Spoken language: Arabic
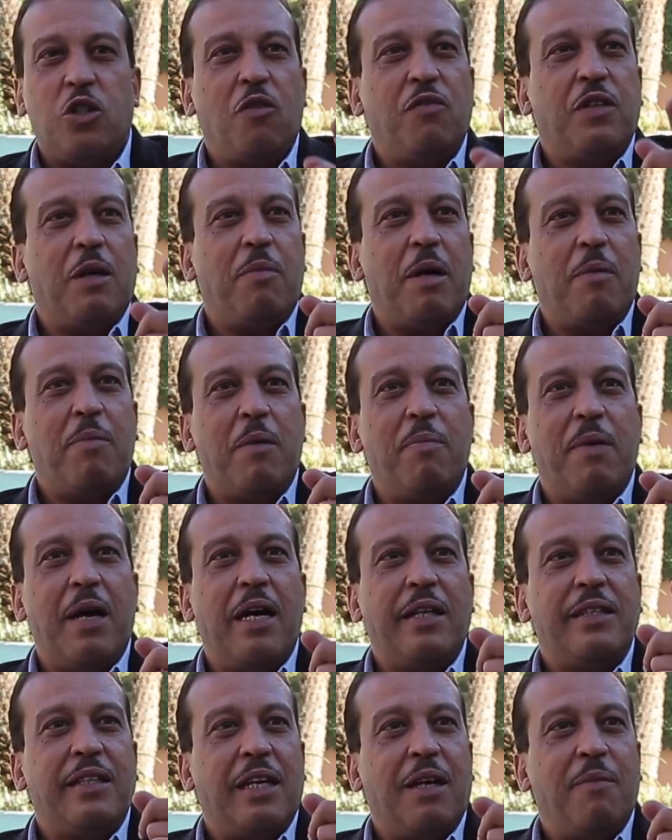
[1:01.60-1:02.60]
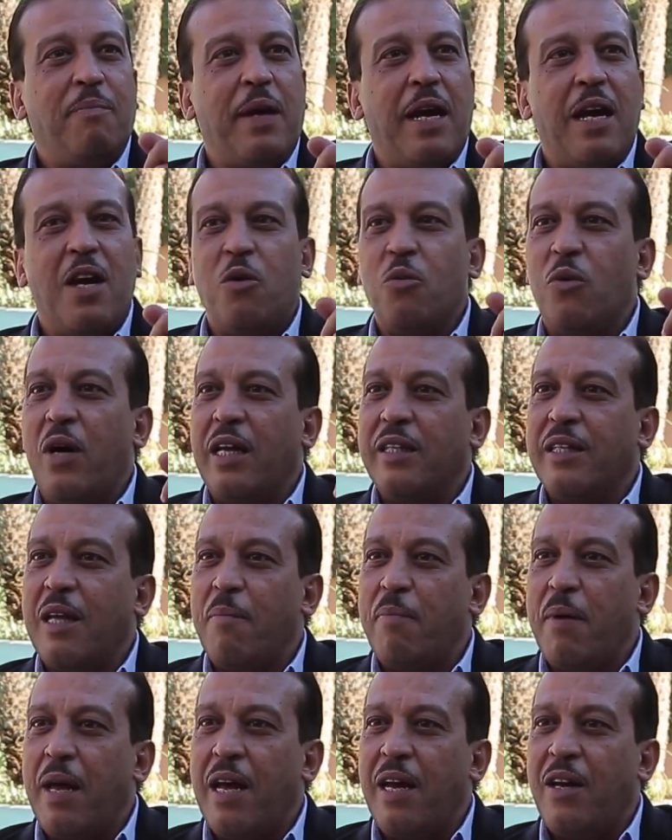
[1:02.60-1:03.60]
شوف دابا بابا هذا بان
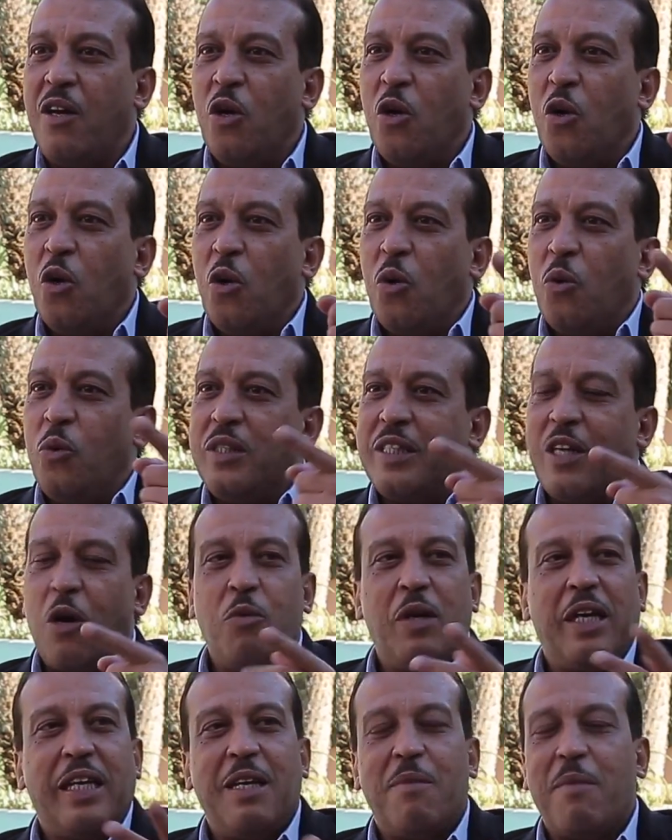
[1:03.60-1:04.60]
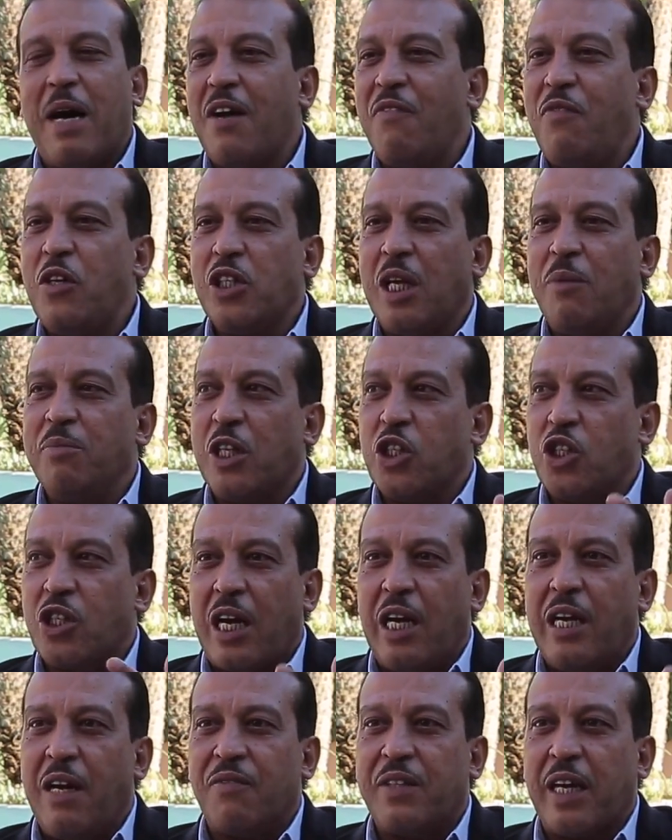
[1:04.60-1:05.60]
وهذا بان وانت هي ما عارفاش غنبدا
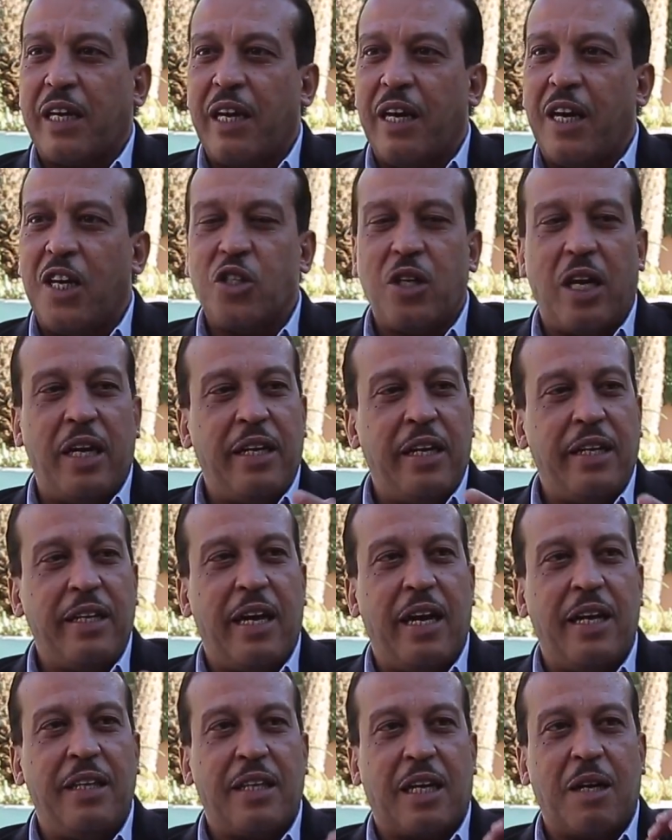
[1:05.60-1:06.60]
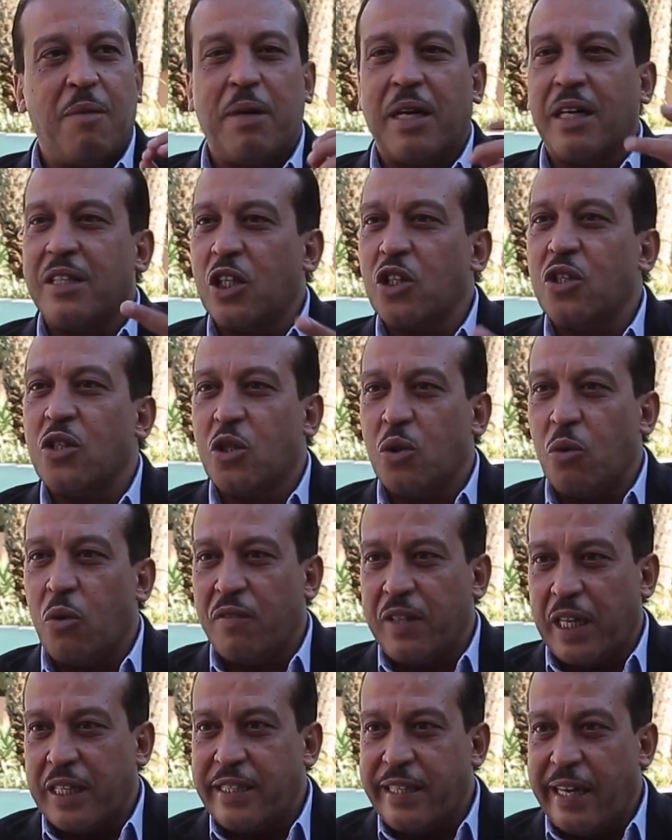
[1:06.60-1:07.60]
نشرح لها في ذاك لاج انني انا راه ما نقدرش
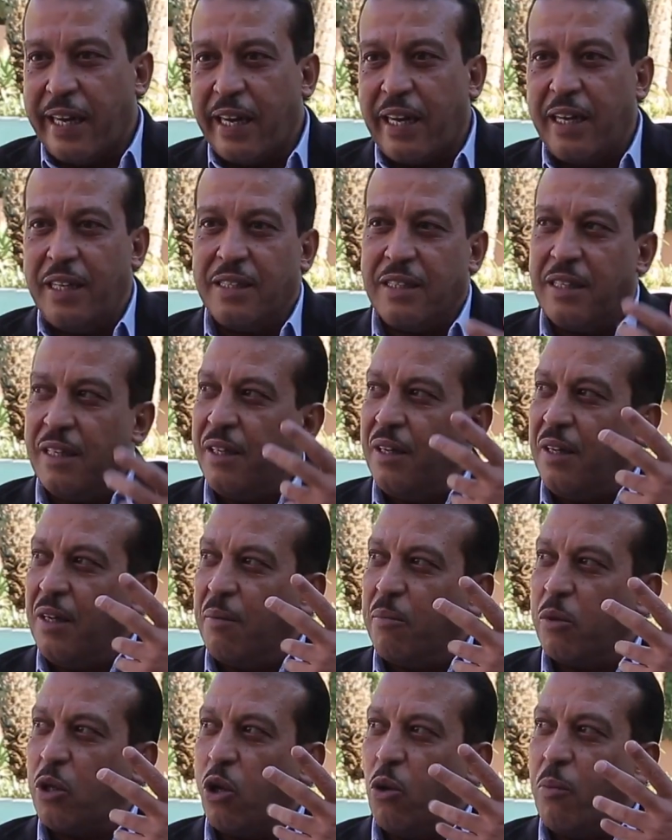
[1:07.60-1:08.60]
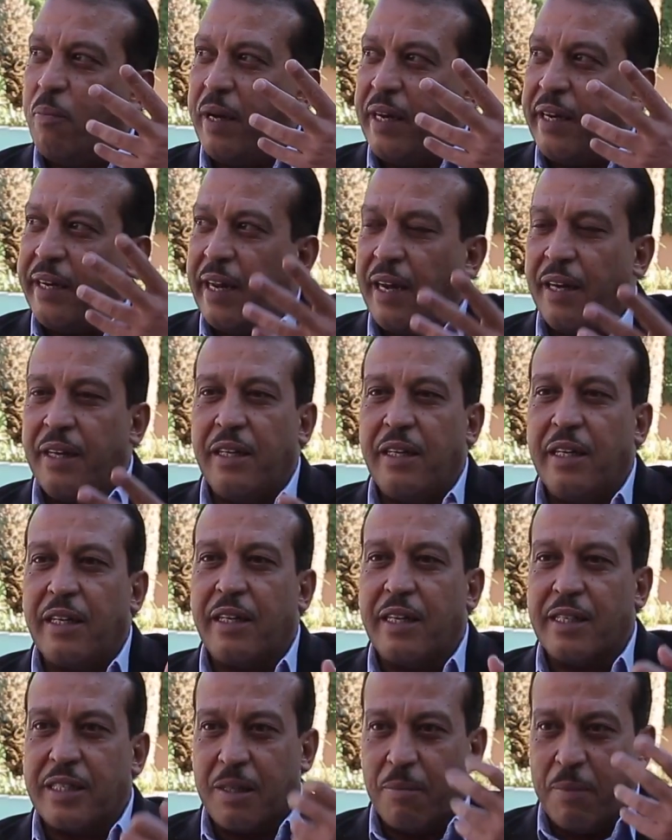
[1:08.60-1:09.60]
نصور ذاك التاريخ حيت مطلوب مني انني
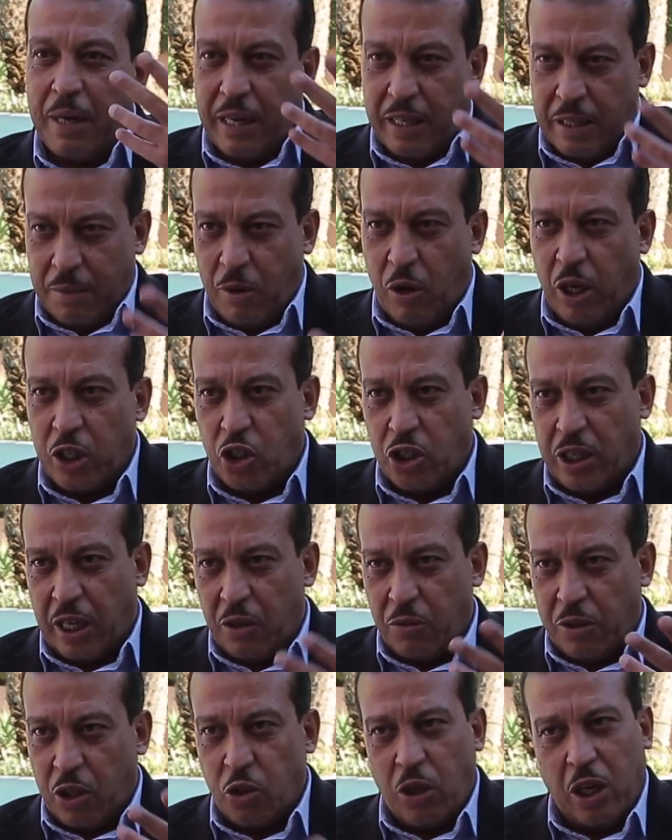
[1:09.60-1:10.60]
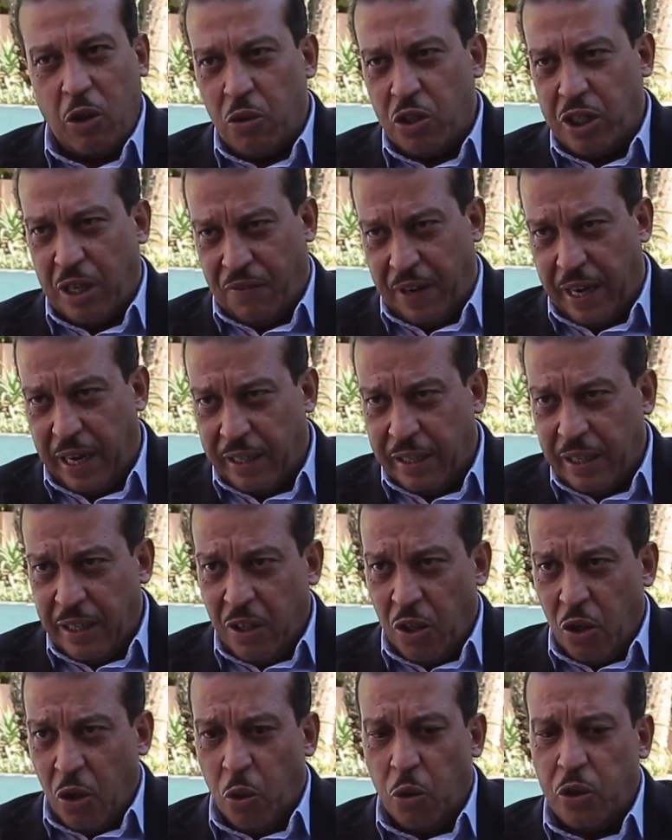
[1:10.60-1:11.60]
نكاسي من الخدمه واحد شهرين ولا شهر سير فحالك
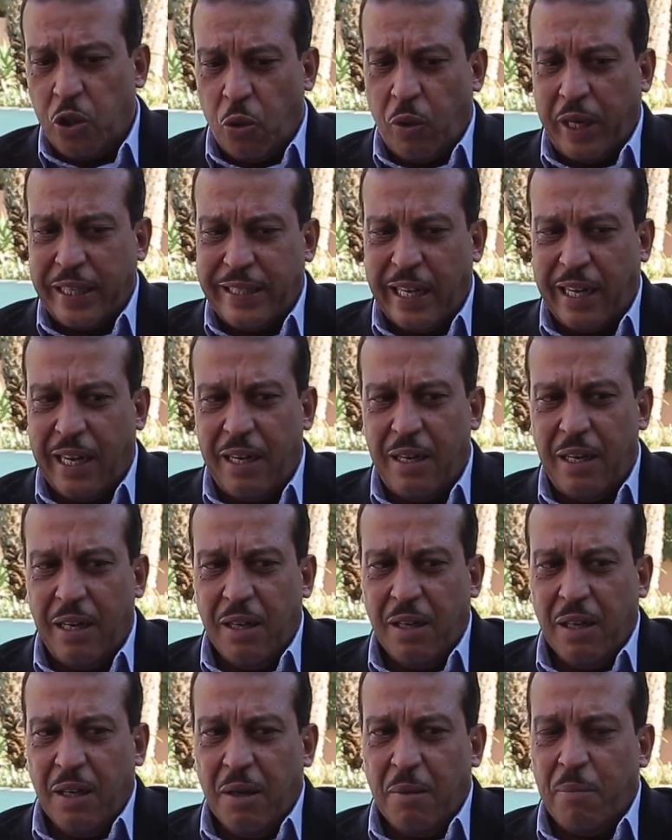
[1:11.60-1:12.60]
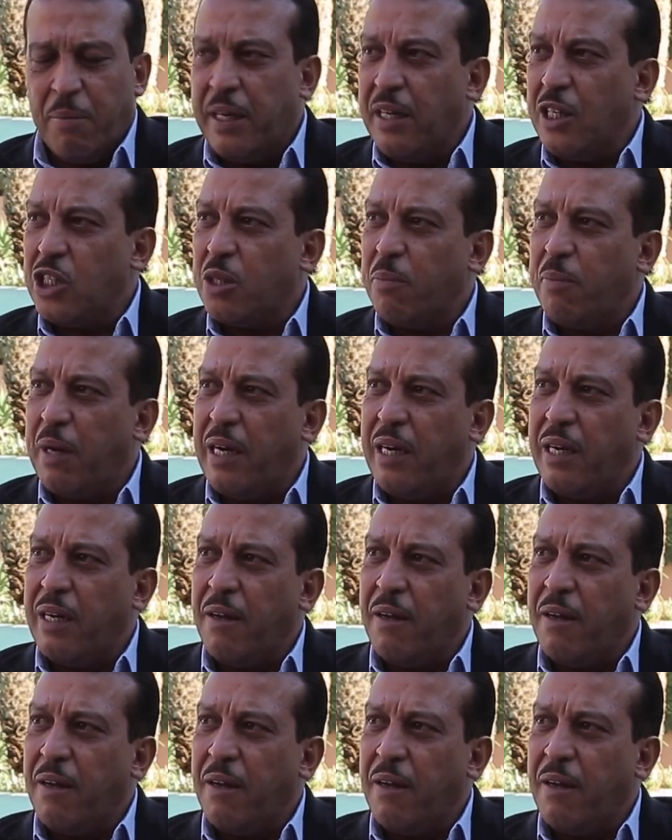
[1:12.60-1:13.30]
وديك الوقيته كان بالنسبه